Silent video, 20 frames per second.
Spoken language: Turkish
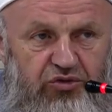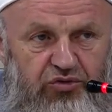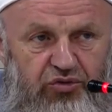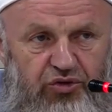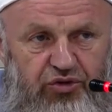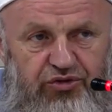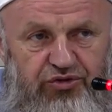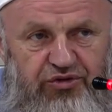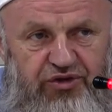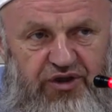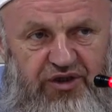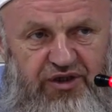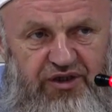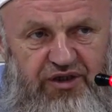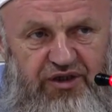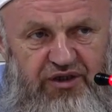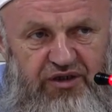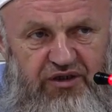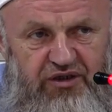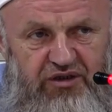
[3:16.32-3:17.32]
Dört
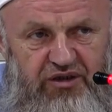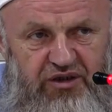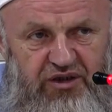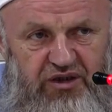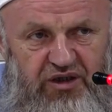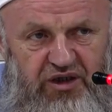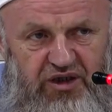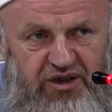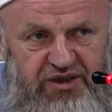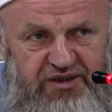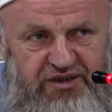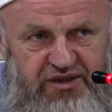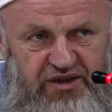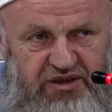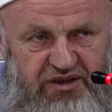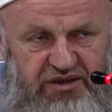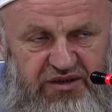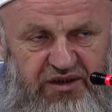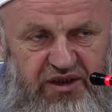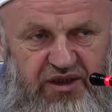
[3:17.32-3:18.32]
tane
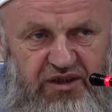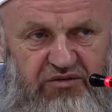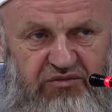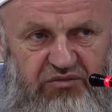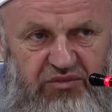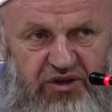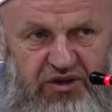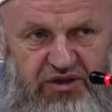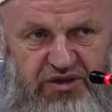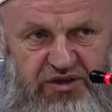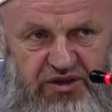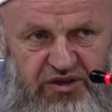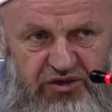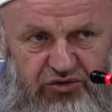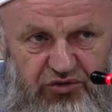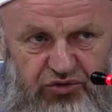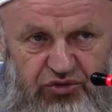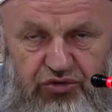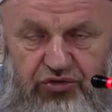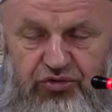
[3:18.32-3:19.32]
hastalıktan
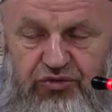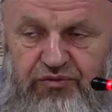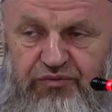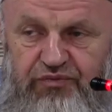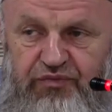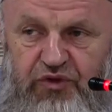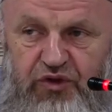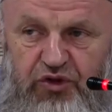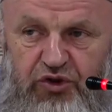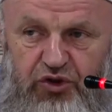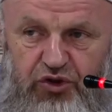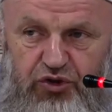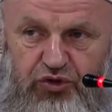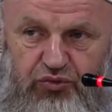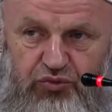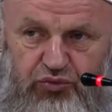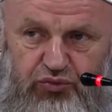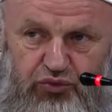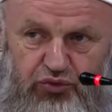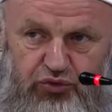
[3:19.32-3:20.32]
bahsediyor.
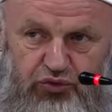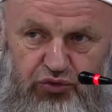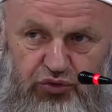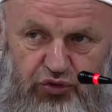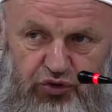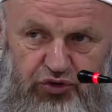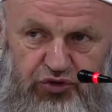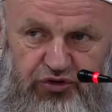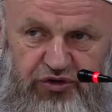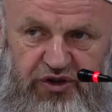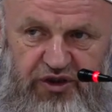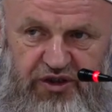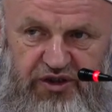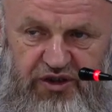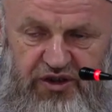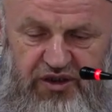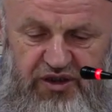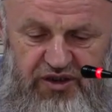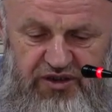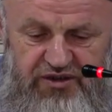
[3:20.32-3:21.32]
Bu dört
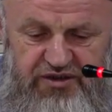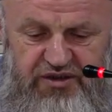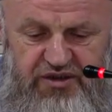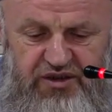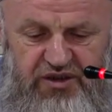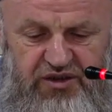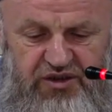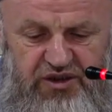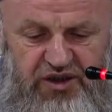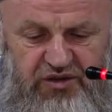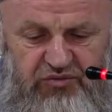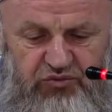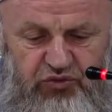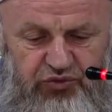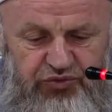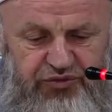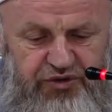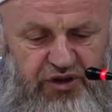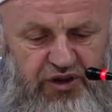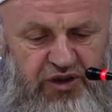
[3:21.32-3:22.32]
tane hastalığa
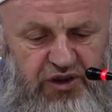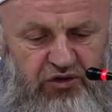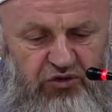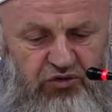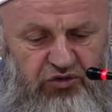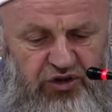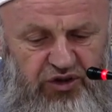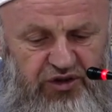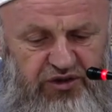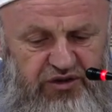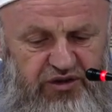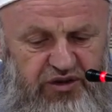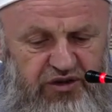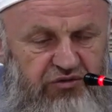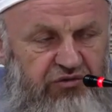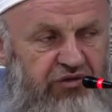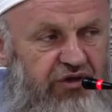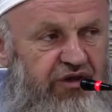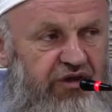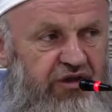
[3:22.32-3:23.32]
muptela
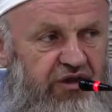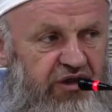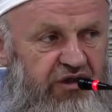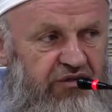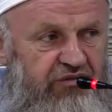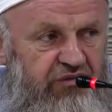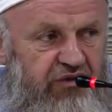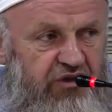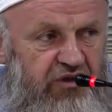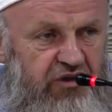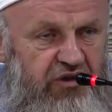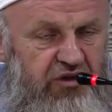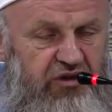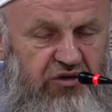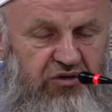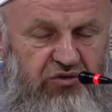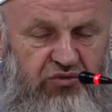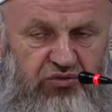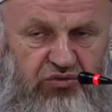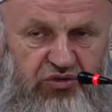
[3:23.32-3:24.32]
olanlar var ya,
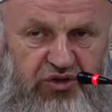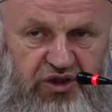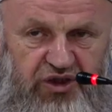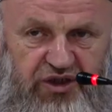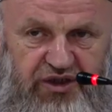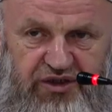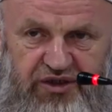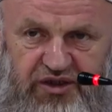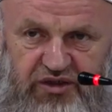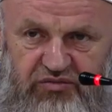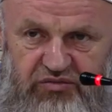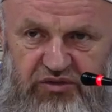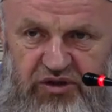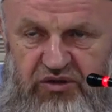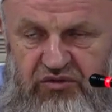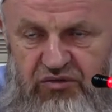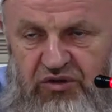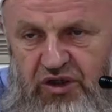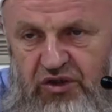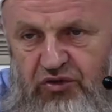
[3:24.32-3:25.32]
ulaike
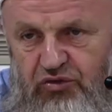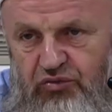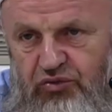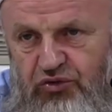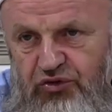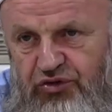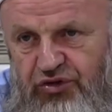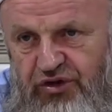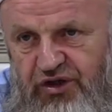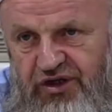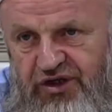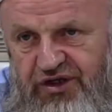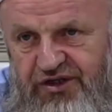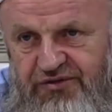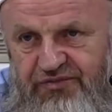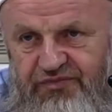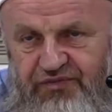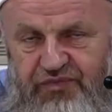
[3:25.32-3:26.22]
mevâhûnnâr.